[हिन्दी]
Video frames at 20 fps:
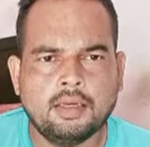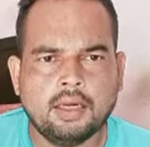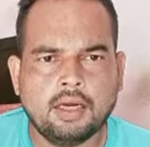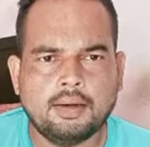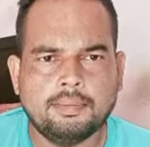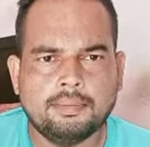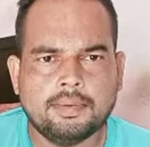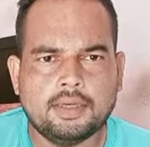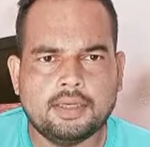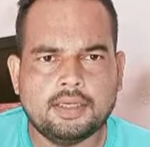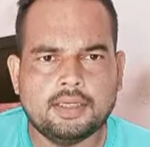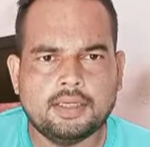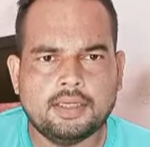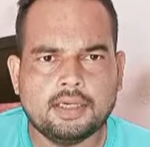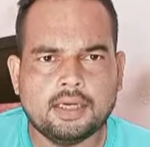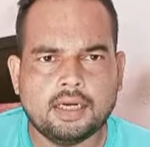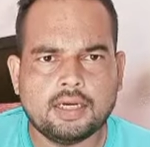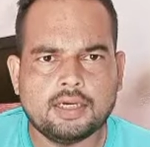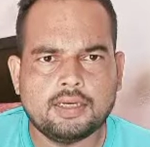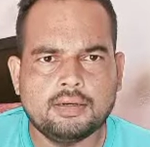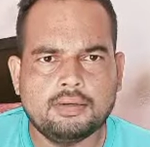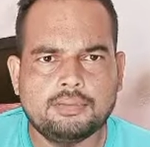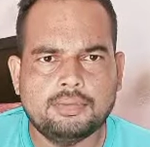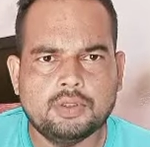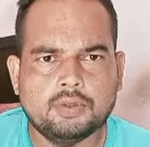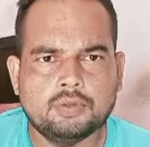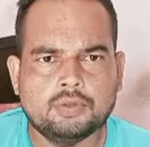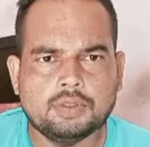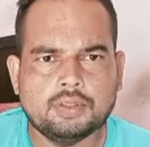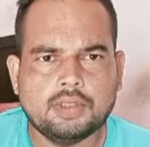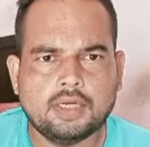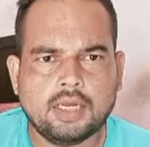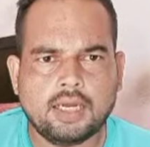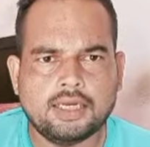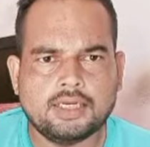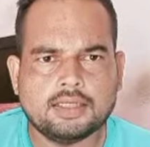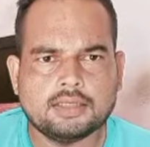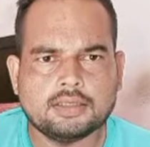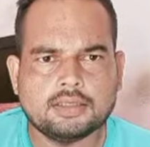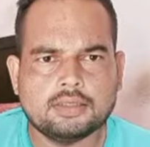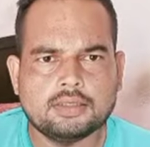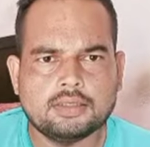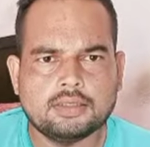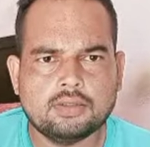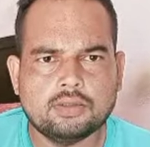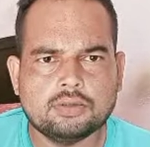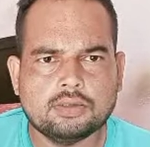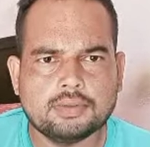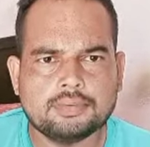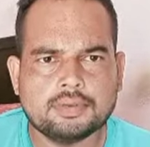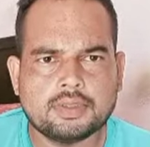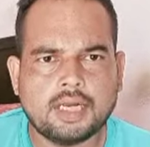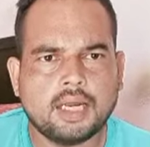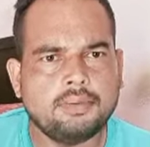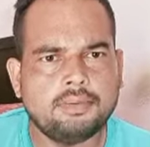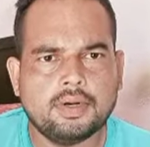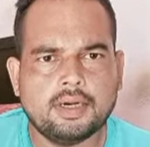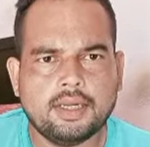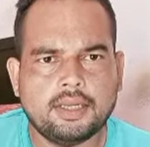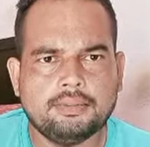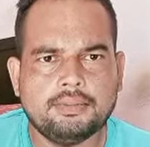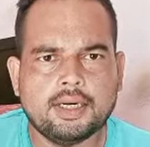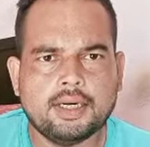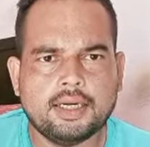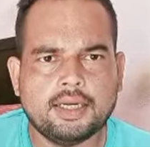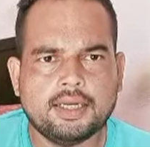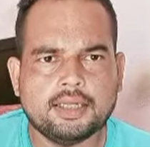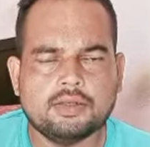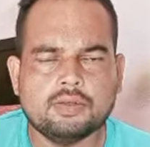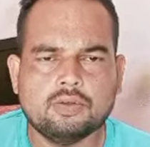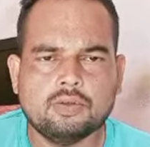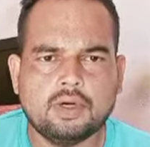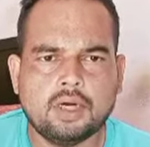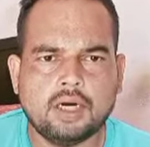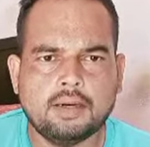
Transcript: अपने अगर व्यूज़ लाइक्स और सब्सक्राइबर नहीं बढ़ रहे तो हम्म।